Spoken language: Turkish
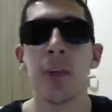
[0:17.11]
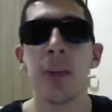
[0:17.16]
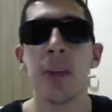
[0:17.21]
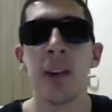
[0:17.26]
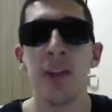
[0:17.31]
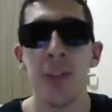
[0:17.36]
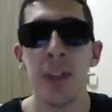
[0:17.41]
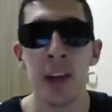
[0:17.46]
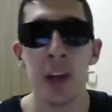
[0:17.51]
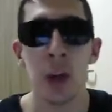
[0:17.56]

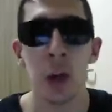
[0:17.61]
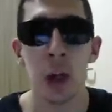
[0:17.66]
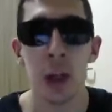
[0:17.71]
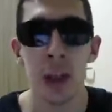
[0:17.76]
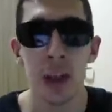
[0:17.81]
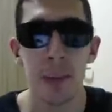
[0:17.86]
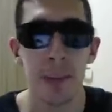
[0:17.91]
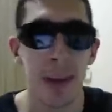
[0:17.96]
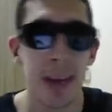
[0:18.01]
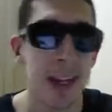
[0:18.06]
bir videoda
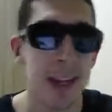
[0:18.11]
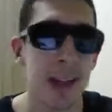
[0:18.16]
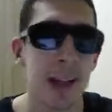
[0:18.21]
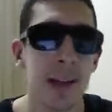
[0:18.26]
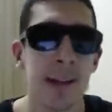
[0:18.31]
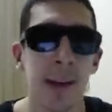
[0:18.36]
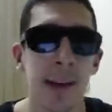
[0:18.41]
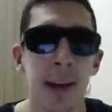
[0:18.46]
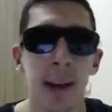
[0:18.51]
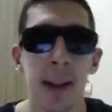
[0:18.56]
da
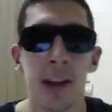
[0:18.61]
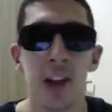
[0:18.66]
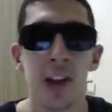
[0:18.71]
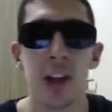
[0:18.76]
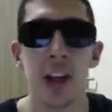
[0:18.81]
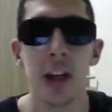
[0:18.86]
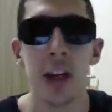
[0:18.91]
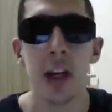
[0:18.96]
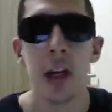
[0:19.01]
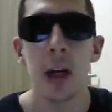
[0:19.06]
birlikteyiz
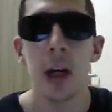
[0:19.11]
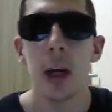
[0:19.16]
arkadaşlar.